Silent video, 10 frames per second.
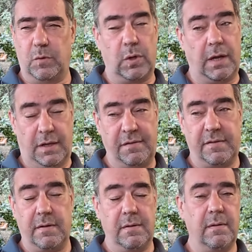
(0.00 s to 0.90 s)
Oder
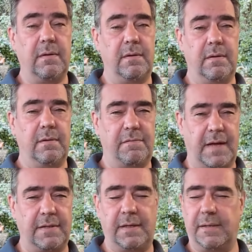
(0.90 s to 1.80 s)
ist
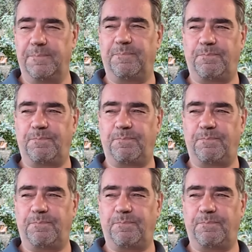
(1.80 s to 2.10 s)
fertig.